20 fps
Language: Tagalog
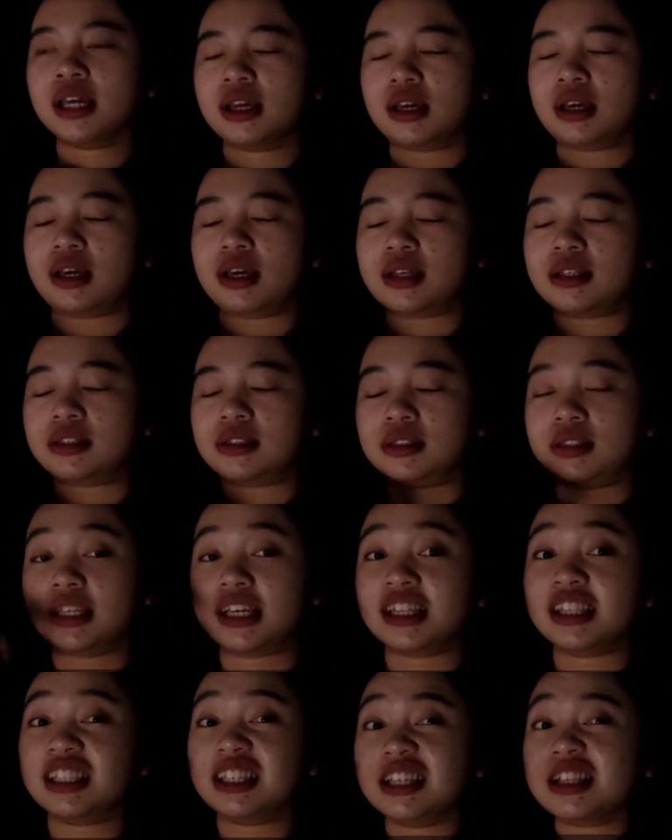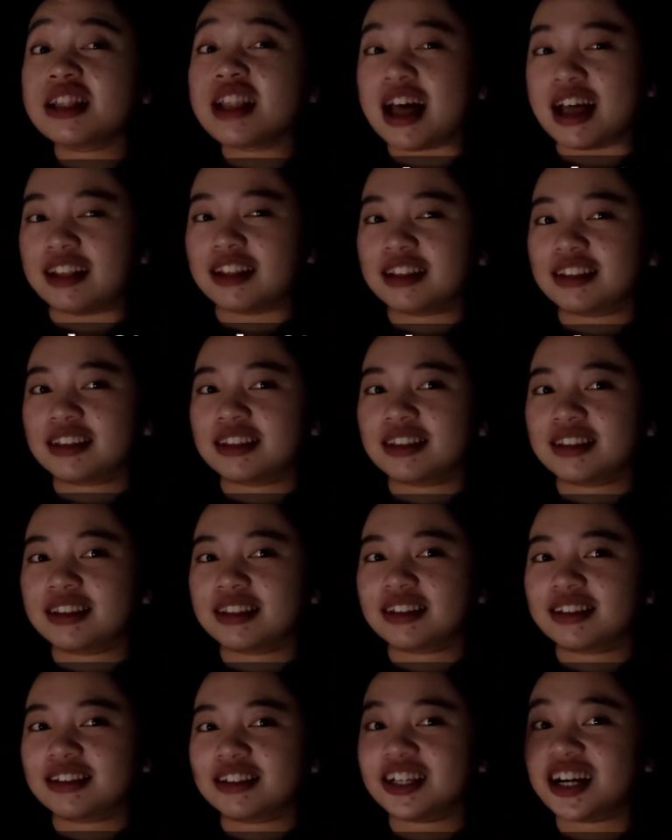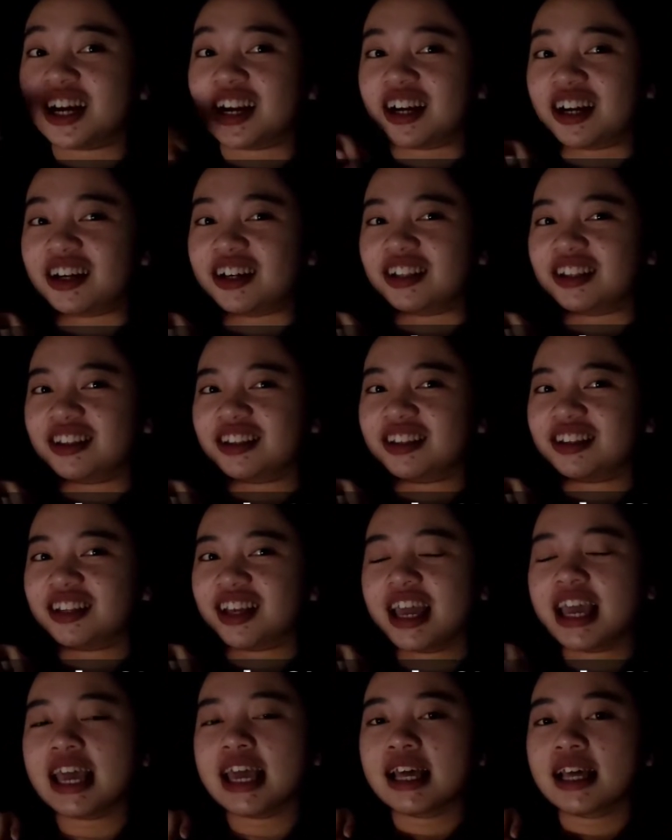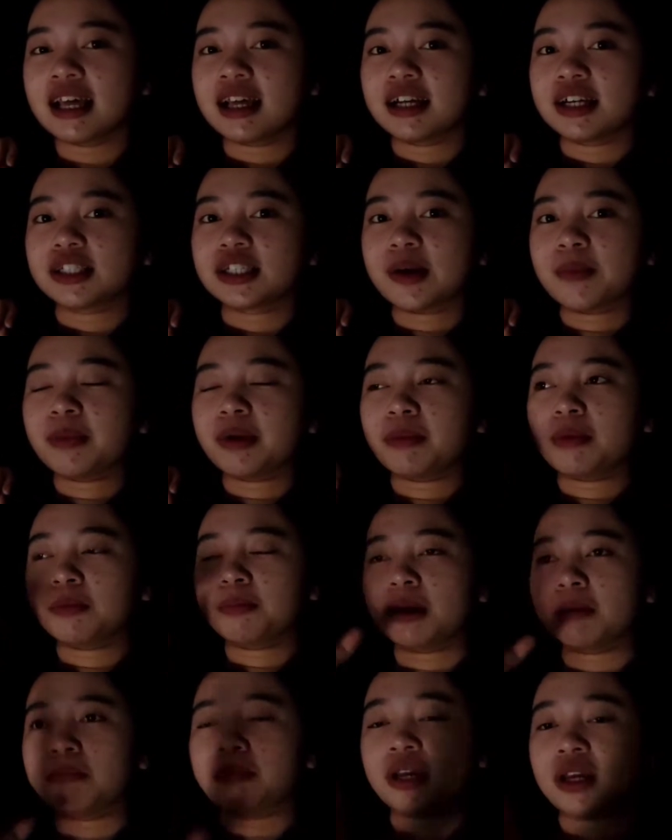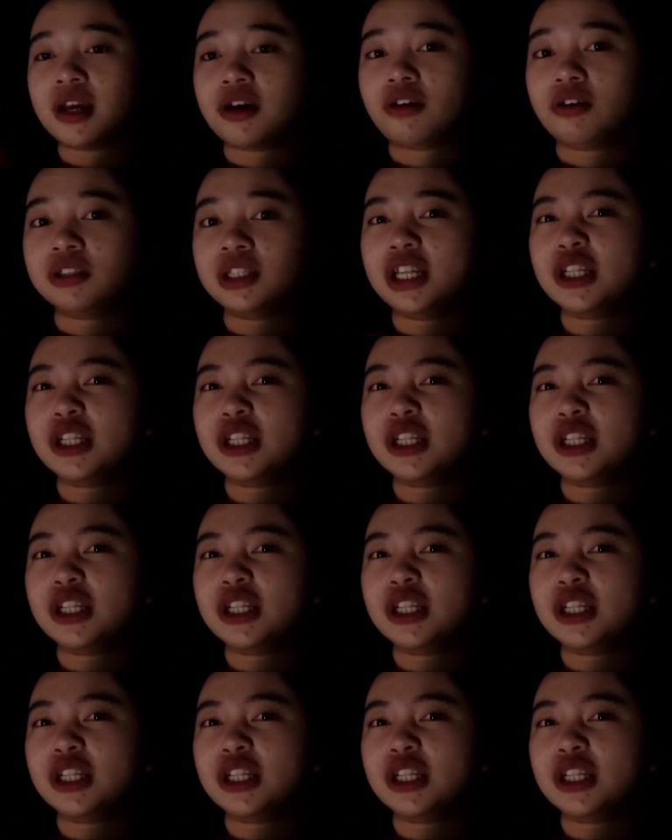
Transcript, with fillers: is debilate. Charot syempre magpe-pray ako.